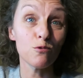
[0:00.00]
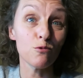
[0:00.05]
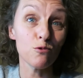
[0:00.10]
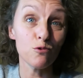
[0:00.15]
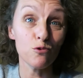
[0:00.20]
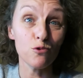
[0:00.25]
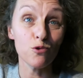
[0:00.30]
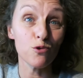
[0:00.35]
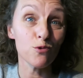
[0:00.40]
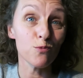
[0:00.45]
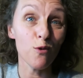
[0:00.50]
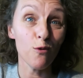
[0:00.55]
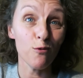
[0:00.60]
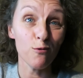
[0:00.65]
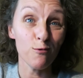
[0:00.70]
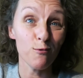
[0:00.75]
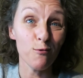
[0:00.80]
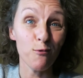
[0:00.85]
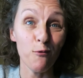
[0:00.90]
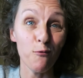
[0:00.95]
de nos
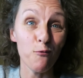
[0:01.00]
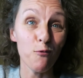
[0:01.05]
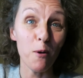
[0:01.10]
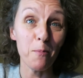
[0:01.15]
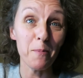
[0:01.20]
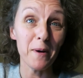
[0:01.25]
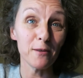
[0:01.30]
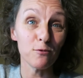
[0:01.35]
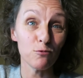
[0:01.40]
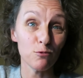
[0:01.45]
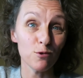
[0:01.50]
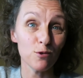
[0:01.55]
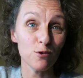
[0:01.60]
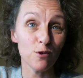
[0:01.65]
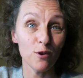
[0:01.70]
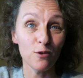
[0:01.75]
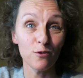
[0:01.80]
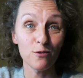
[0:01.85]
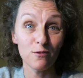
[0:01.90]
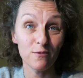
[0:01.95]
jugements qu'on ne voit pas tout
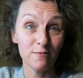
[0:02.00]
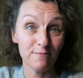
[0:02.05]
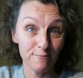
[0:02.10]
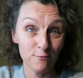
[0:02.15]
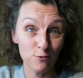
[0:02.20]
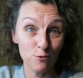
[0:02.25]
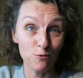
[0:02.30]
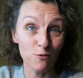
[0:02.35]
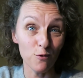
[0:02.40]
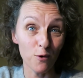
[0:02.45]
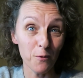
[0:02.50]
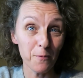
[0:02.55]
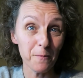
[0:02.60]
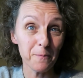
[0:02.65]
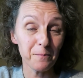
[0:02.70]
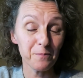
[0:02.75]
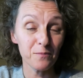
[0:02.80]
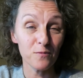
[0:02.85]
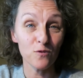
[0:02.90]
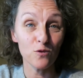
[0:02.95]
seul, souvent,
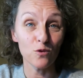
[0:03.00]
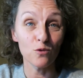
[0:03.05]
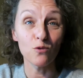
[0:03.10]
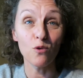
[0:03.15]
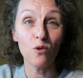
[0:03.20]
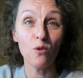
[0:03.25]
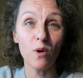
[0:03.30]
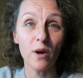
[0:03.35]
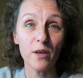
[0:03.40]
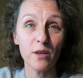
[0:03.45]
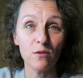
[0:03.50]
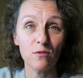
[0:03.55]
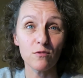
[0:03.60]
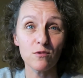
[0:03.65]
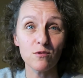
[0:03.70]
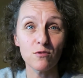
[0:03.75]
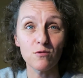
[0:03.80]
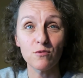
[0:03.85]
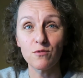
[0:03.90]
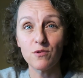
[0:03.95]
de nos
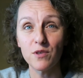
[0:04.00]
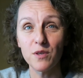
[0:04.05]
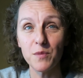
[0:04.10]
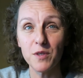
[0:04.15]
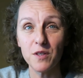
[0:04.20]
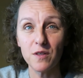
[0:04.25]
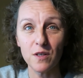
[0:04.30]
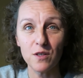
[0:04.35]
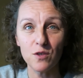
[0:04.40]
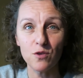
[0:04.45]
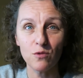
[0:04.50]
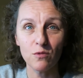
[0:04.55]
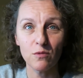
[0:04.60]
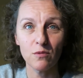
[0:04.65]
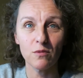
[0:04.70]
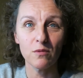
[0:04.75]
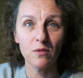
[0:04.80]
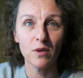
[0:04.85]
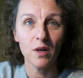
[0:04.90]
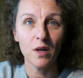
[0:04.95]
croyances, de nos
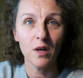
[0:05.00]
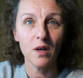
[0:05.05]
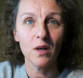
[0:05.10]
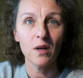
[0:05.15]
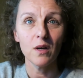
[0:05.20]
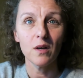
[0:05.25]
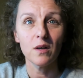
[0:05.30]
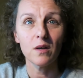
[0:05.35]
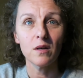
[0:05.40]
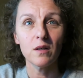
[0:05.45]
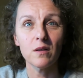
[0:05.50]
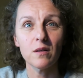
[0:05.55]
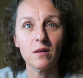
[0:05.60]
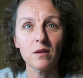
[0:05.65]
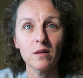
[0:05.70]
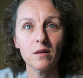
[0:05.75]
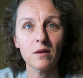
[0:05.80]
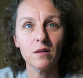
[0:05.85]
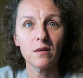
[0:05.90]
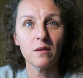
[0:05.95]
limitations,
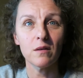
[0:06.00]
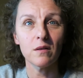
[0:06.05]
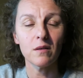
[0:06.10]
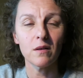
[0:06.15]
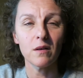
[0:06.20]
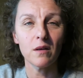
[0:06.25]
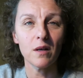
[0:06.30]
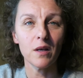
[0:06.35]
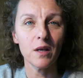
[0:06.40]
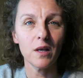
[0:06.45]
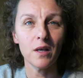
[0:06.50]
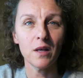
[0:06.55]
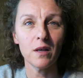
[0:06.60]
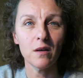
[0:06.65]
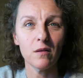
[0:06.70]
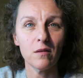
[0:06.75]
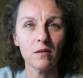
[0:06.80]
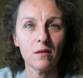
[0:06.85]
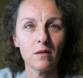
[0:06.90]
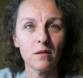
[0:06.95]
euh, et,
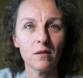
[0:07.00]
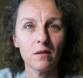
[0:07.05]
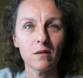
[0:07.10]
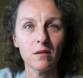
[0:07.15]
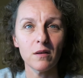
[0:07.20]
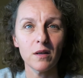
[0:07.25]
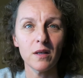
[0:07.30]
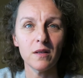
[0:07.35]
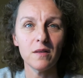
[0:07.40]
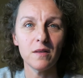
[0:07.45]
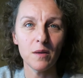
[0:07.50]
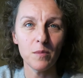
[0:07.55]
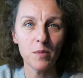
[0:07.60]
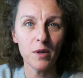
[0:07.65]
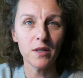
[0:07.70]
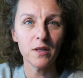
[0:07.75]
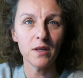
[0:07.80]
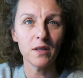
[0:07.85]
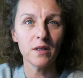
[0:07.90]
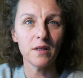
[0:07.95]
euh, et,
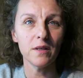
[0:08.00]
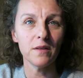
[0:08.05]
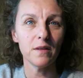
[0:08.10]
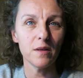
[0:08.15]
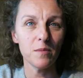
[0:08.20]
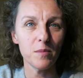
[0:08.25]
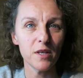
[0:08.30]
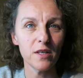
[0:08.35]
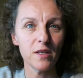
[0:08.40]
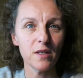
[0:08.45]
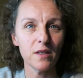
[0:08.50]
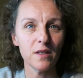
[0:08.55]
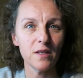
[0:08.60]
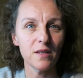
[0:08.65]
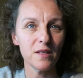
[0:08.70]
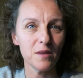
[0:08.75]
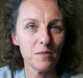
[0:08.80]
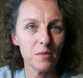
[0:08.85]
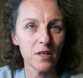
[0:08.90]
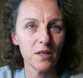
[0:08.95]
déblayer, déblayer,
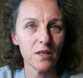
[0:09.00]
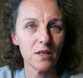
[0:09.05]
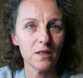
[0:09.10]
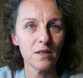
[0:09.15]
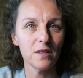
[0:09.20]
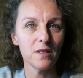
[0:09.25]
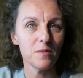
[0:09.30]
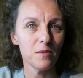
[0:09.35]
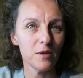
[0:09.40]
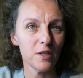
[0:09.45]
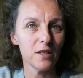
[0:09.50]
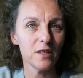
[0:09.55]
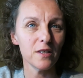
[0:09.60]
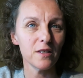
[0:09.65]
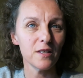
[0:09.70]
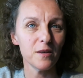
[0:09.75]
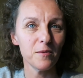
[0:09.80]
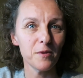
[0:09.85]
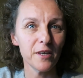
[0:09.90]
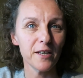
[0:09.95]
déblayer,
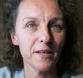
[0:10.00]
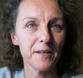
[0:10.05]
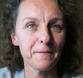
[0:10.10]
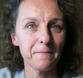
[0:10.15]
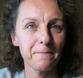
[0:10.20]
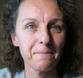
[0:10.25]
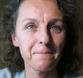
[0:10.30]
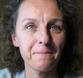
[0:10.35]
déblayer, déblayer.